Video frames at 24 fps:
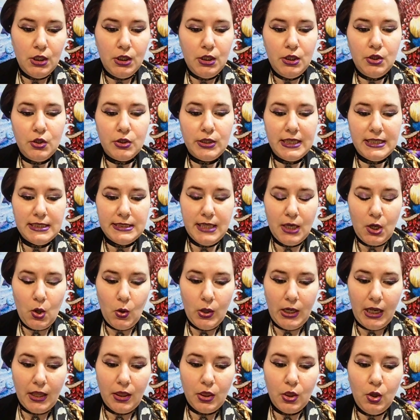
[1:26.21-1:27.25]
notas de
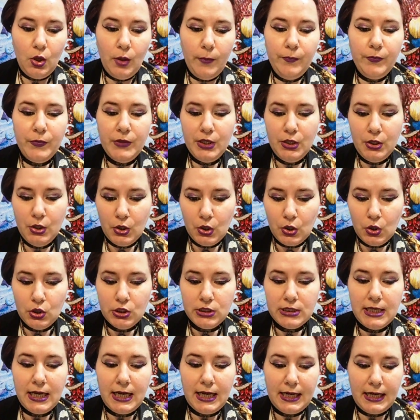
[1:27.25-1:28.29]
corazón,
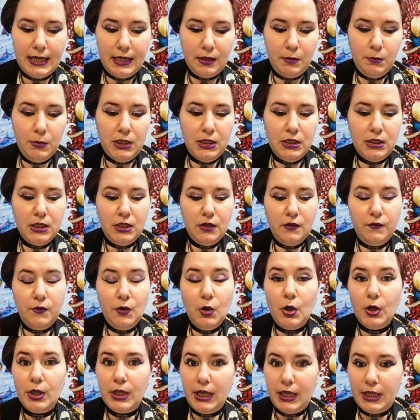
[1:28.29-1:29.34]
rosa, jazmín y
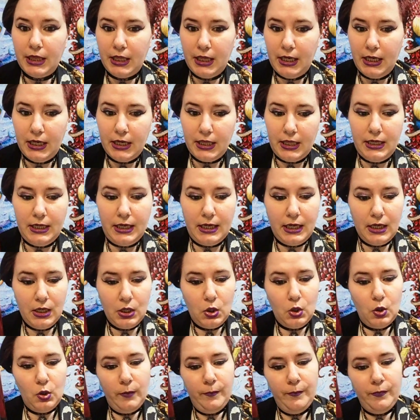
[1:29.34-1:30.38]
flor de azahar de
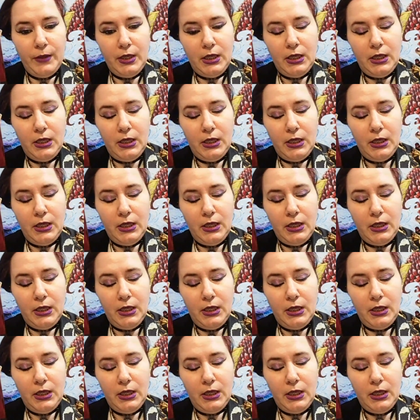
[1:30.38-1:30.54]
naranjo